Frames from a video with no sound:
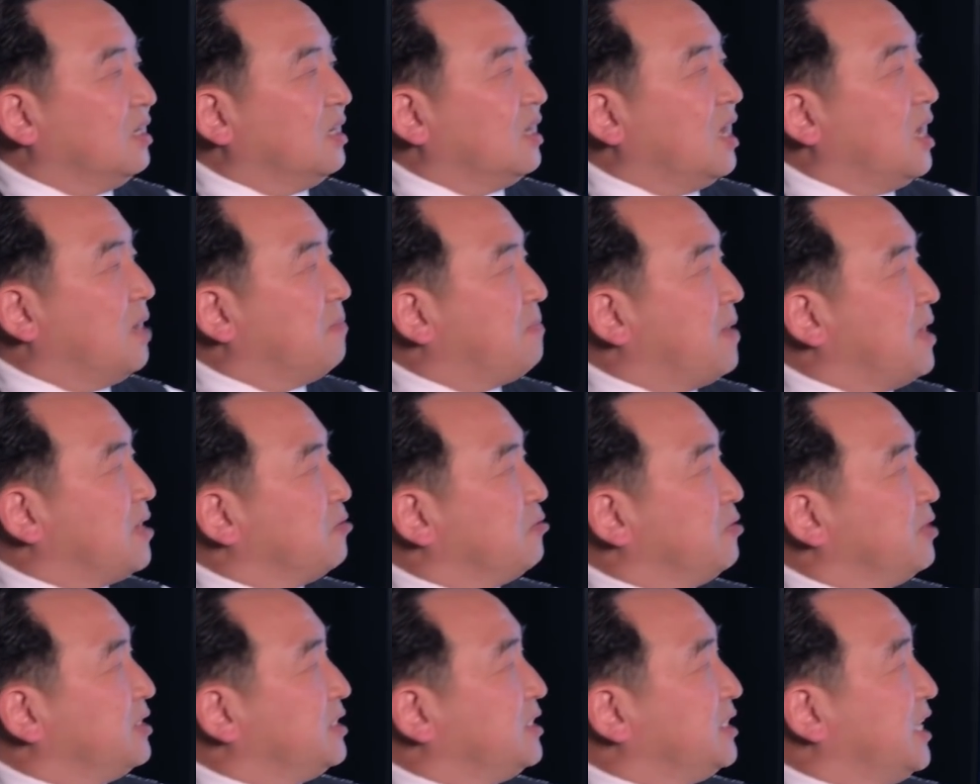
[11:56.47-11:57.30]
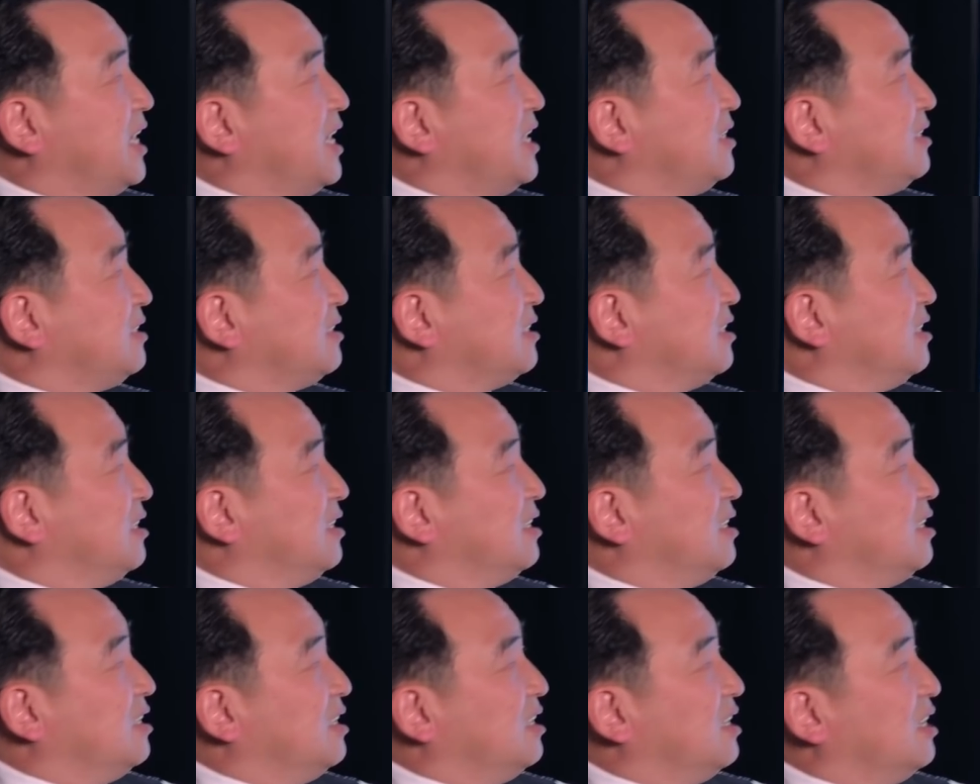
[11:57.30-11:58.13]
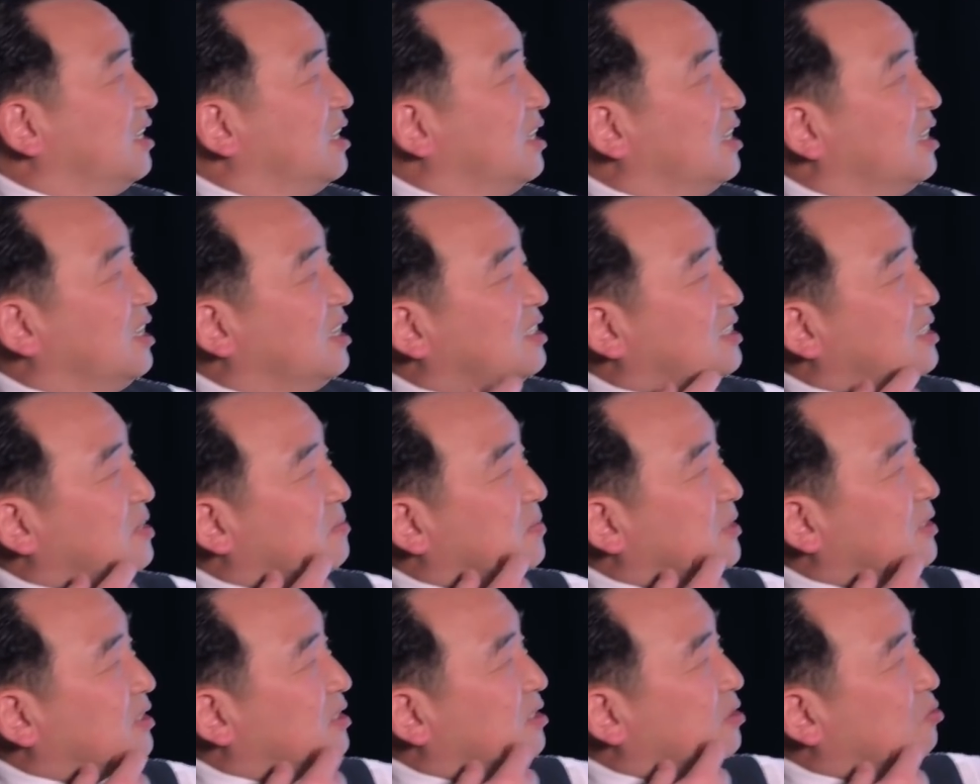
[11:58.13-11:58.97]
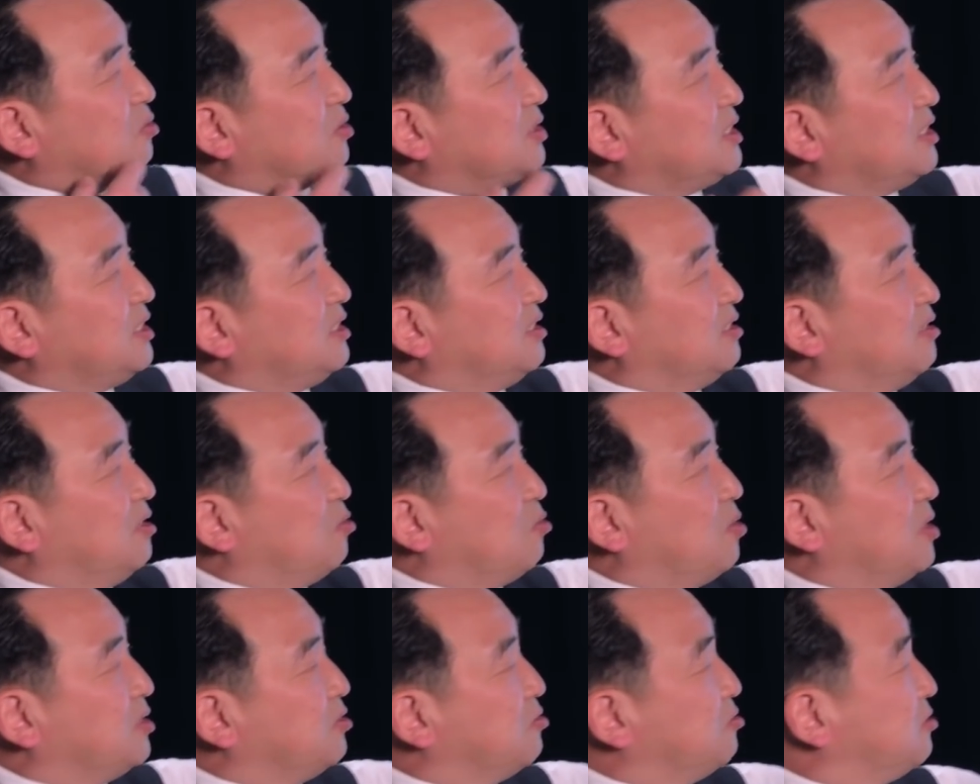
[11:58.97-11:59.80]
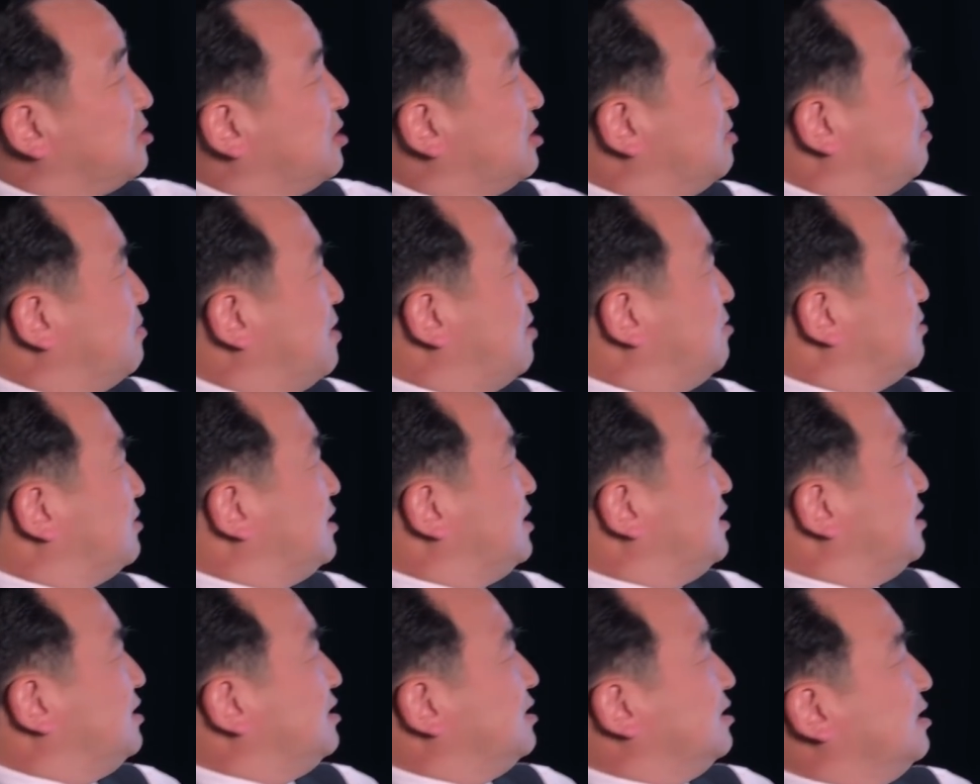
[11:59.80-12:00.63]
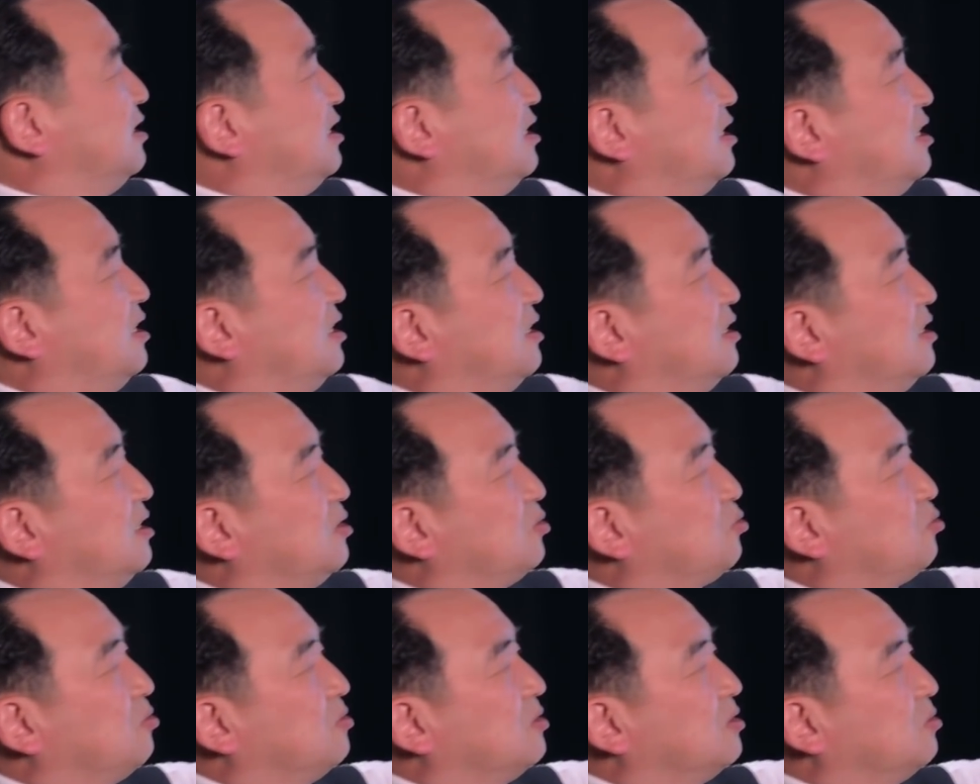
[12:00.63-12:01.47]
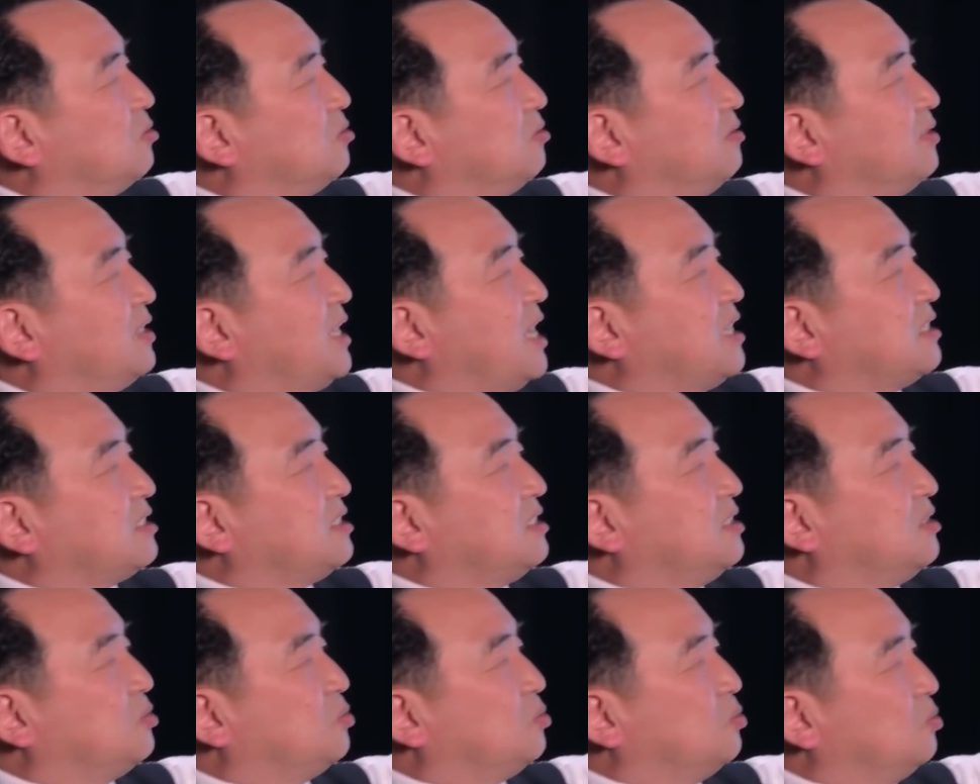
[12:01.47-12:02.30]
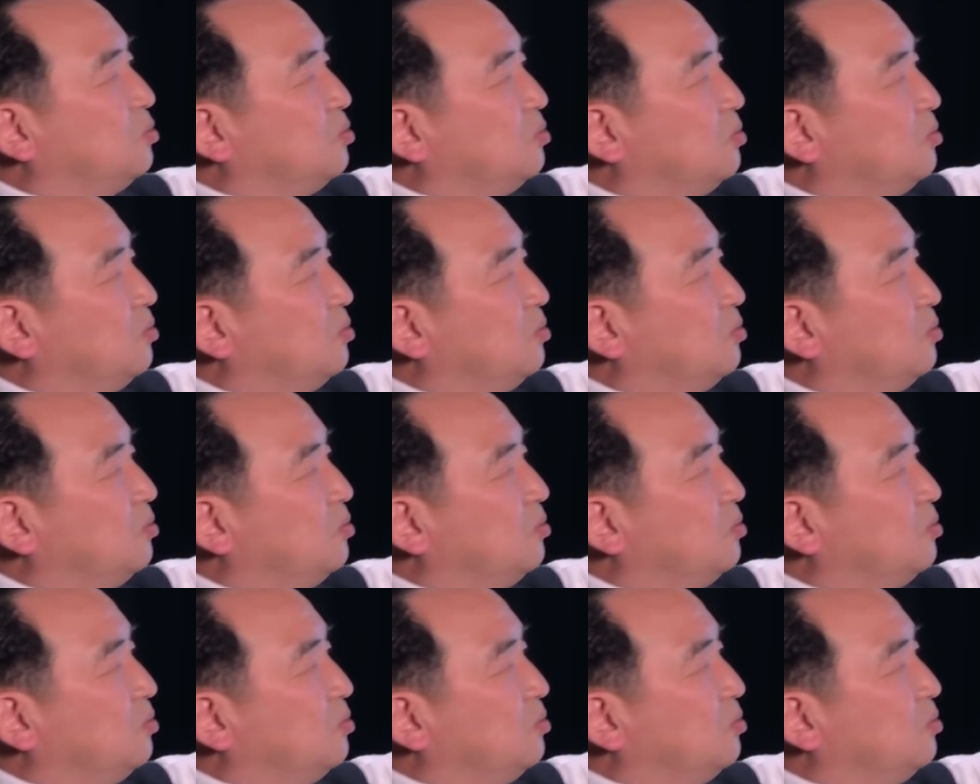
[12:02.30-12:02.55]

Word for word: 啊，半个月前，呃，什么德国记者、环球时报记者，呃，多个国家试图。